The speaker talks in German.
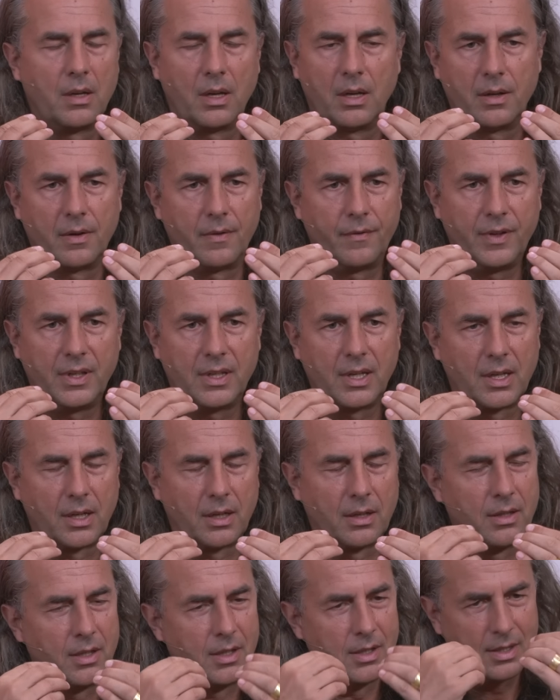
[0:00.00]
äh,
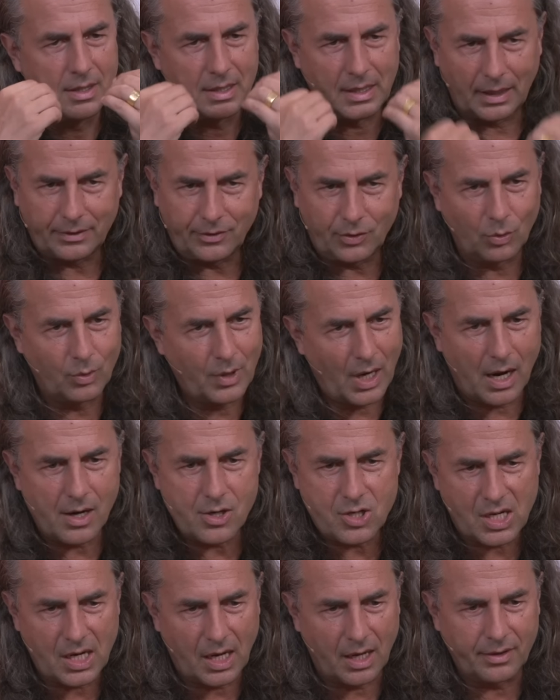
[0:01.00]
wieder
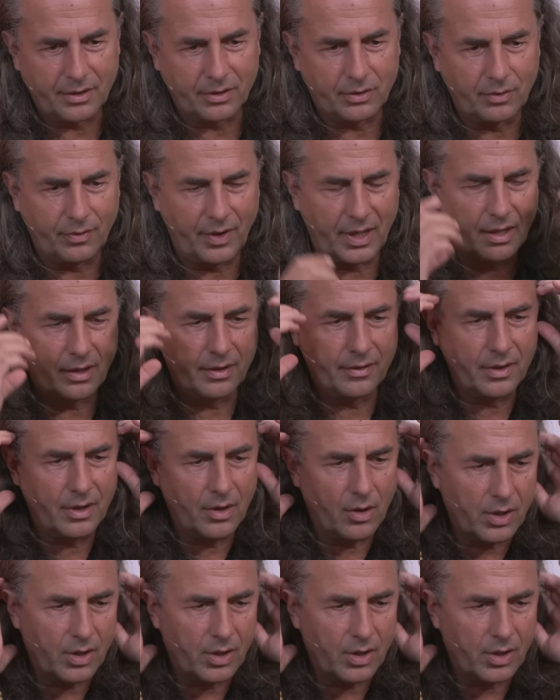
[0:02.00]
Nationalstaaten zu werden.